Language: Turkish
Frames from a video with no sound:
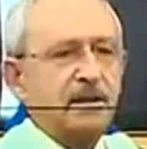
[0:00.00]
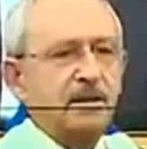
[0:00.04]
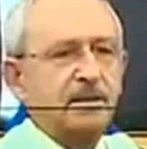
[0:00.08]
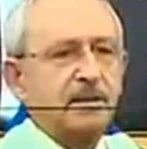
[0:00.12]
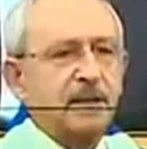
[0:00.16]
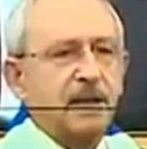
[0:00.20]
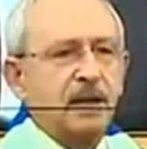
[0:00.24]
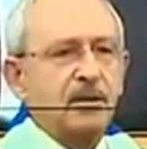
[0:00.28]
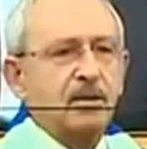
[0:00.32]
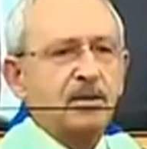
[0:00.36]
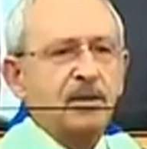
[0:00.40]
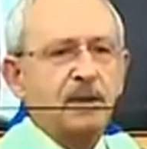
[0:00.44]

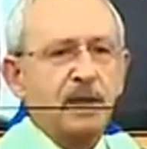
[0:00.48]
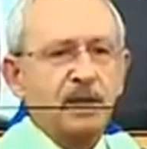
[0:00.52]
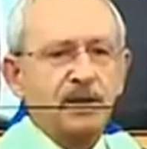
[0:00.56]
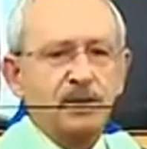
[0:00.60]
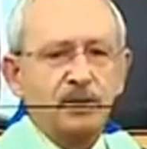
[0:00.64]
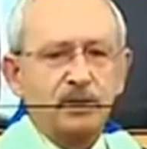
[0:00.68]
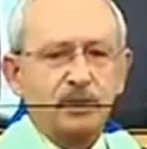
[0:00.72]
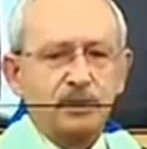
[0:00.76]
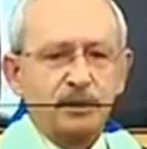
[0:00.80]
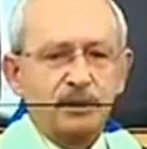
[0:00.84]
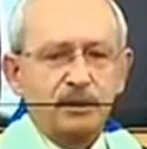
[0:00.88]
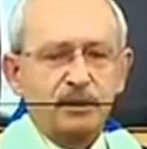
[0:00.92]

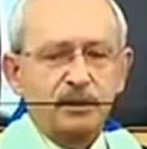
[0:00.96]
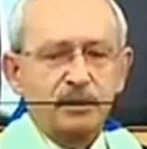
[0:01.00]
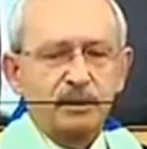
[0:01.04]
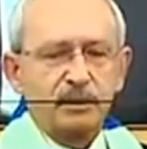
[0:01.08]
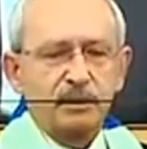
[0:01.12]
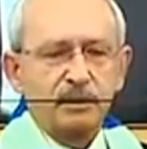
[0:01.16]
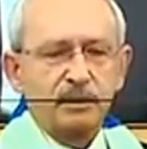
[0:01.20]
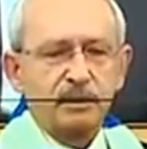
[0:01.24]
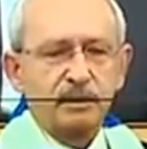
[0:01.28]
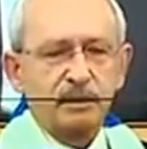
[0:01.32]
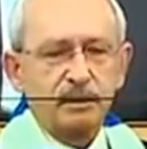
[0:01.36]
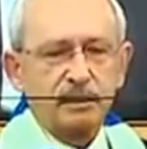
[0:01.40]
Otları,
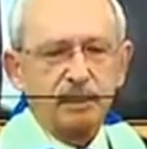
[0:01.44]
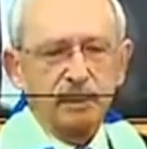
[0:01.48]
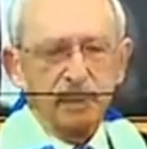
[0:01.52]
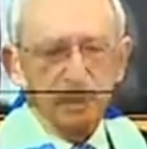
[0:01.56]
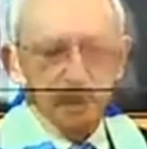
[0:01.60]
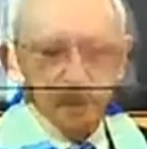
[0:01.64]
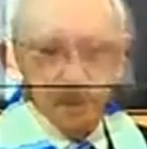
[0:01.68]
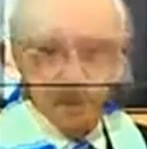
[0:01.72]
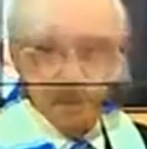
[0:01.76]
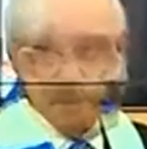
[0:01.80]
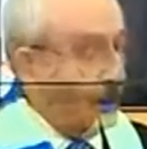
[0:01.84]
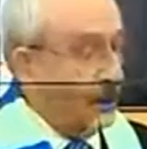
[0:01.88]
çayırları,
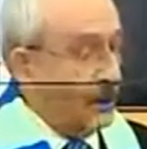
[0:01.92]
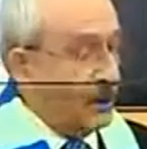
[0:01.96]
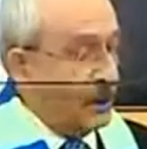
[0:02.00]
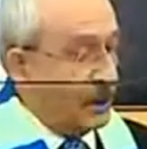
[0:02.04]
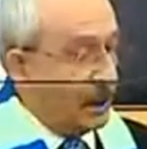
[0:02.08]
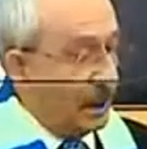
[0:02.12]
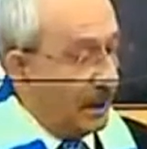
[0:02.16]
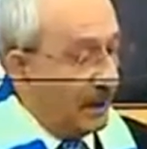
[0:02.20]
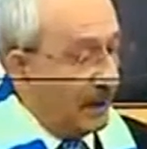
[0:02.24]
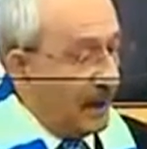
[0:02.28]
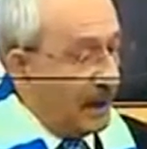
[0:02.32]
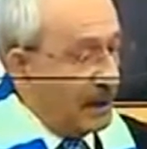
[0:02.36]
e,
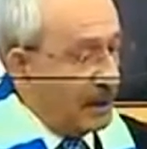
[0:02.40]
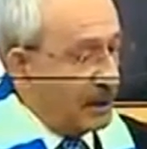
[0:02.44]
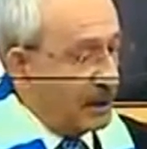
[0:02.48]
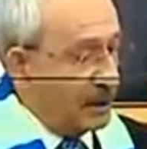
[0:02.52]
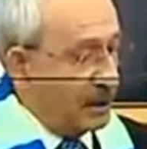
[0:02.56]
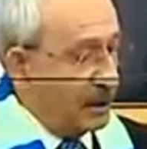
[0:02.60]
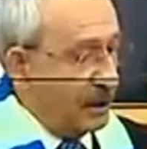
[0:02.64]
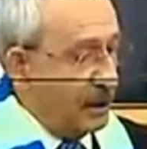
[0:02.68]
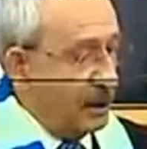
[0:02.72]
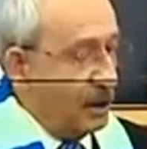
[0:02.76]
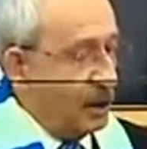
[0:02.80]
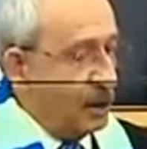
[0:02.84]
doğayı tahrip
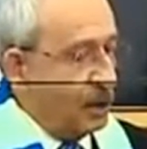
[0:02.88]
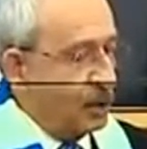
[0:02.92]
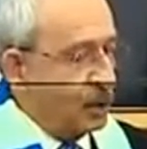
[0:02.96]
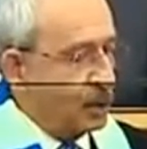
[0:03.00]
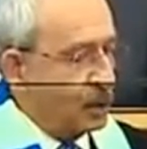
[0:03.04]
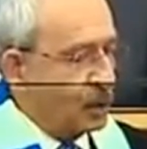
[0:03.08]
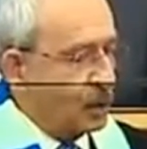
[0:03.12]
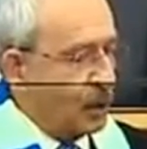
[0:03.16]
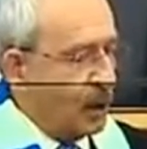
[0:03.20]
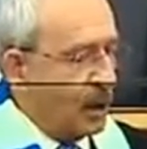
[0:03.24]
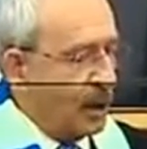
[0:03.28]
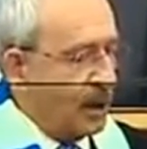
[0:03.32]
etmek
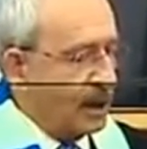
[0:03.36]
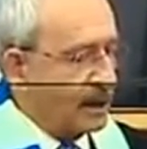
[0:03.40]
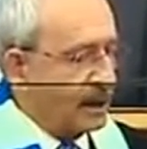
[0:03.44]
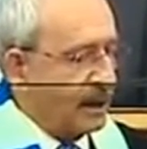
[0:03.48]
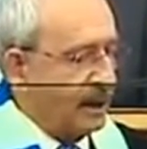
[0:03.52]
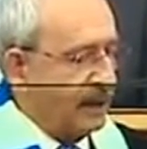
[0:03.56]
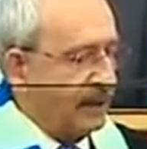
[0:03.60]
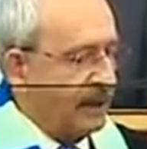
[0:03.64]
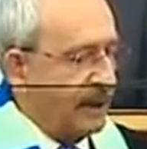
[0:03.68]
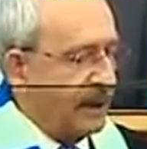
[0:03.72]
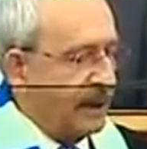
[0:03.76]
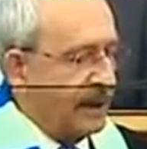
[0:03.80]
için,
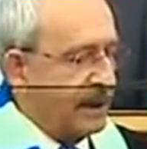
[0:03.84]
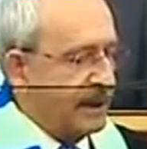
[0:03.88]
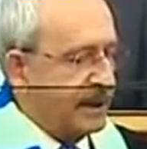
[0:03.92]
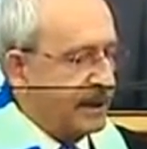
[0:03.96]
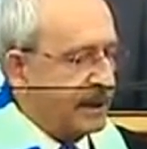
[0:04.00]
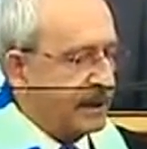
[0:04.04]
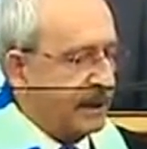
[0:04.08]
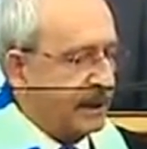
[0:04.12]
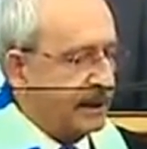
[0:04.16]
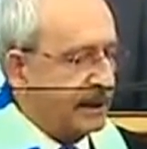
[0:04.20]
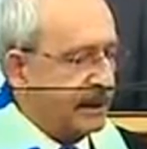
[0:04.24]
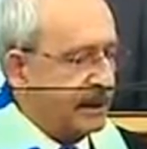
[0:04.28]
insanı tahrip
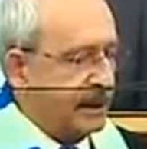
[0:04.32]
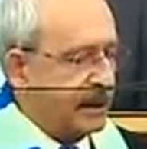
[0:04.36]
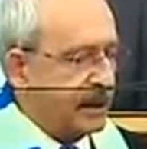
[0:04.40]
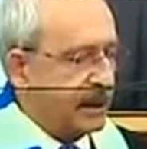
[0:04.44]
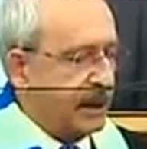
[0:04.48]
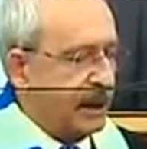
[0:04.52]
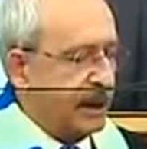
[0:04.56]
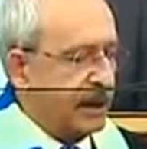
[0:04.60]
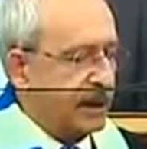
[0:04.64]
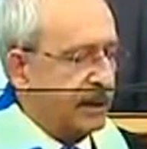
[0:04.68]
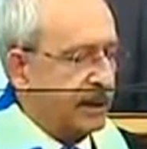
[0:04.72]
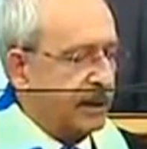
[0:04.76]
etmek
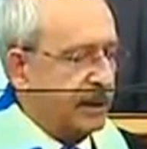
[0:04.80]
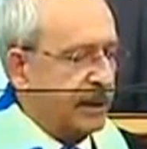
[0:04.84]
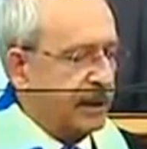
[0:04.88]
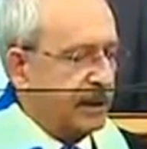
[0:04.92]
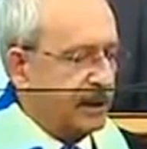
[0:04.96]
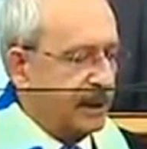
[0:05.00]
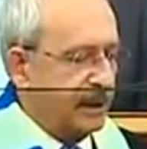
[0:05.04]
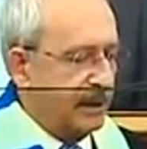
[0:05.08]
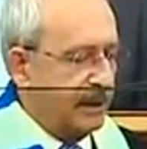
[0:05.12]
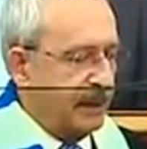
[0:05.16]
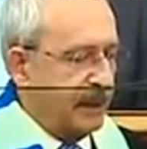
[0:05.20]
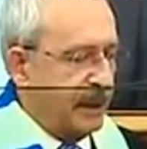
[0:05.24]
için.
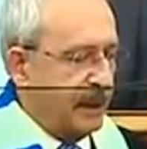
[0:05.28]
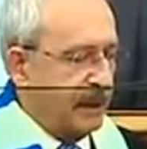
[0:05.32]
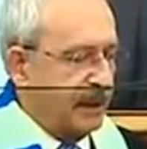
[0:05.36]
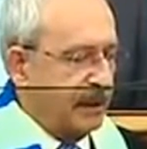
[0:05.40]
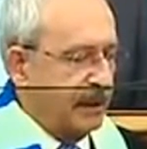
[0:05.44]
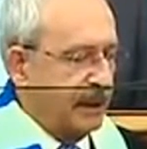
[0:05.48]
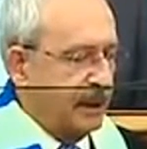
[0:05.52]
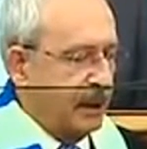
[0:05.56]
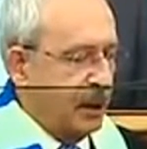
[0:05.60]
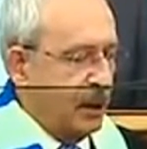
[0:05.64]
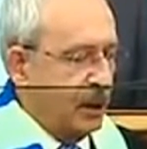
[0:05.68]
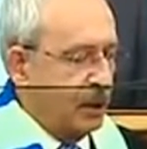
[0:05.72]

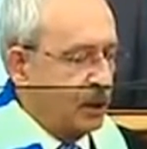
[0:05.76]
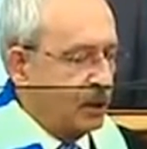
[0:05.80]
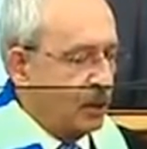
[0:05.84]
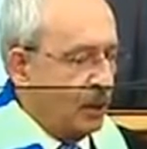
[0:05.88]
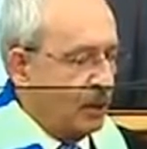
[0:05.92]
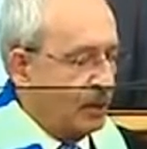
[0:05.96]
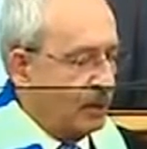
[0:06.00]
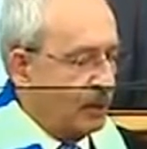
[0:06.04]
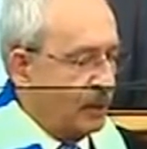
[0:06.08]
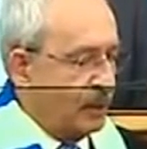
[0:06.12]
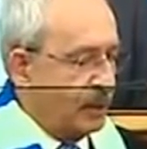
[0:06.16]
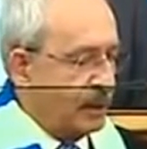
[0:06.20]
Efendim bütün
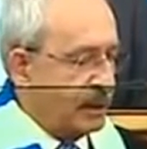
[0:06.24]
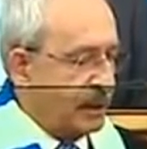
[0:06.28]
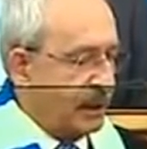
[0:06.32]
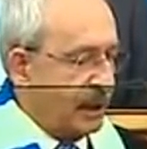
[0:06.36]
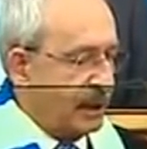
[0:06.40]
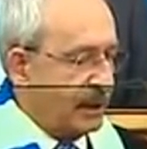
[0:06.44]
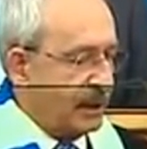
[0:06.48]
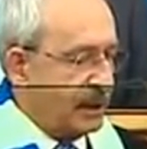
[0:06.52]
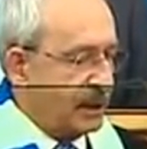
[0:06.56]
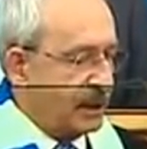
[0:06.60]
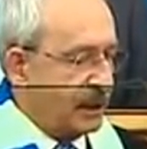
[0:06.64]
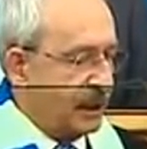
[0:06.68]

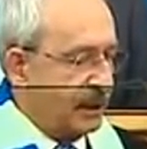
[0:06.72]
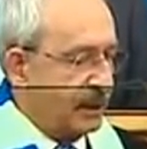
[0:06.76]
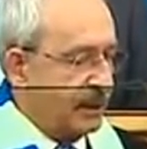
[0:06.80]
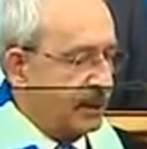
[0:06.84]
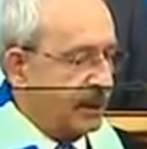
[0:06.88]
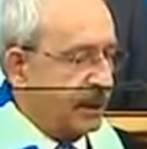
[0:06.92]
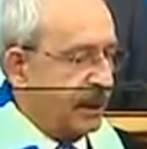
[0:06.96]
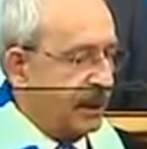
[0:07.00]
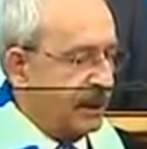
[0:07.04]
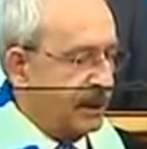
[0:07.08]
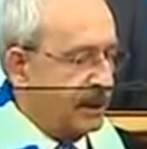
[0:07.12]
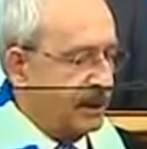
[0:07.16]
savaşlar
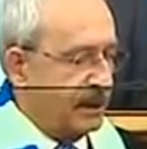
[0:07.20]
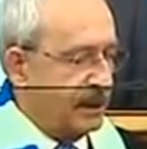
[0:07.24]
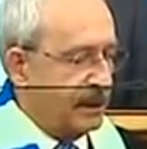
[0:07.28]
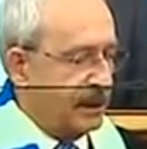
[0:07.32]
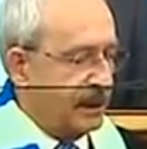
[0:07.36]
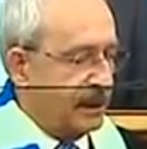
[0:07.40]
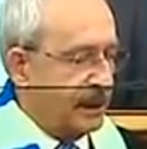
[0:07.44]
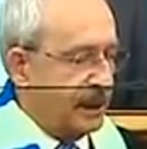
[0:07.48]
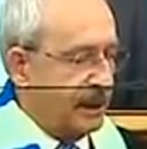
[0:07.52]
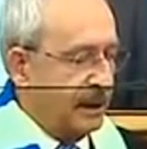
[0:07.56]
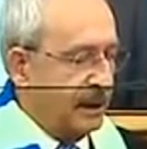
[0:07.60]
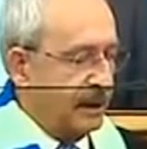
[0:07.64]
yıkıcıdır. Öyleyse
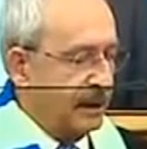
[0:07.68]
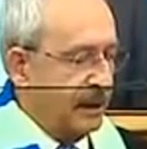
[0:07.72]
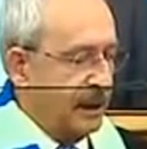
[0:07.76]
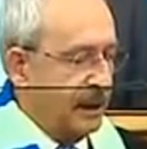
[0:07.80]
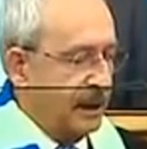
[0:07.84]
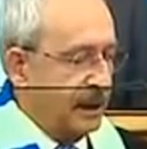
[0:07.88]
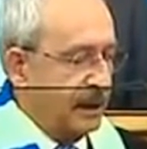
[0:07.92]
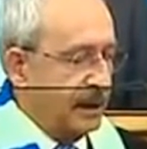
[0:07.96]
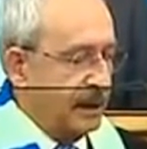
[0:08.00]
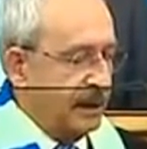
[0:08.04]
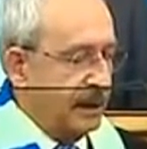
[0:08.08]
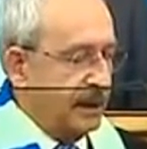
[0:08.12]
ben niye
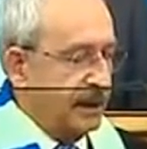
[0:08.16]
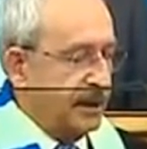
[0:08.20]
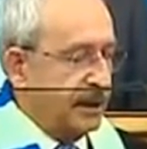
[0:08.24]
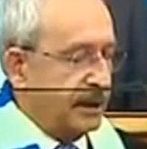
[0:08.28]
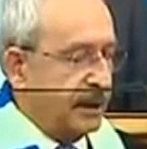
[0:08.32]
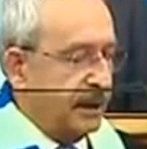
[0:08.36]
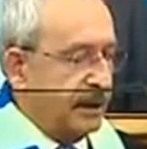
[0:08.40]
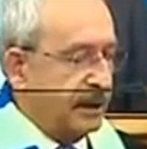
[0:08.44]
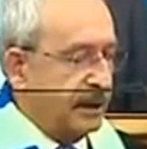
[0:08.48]
savaşıyorum?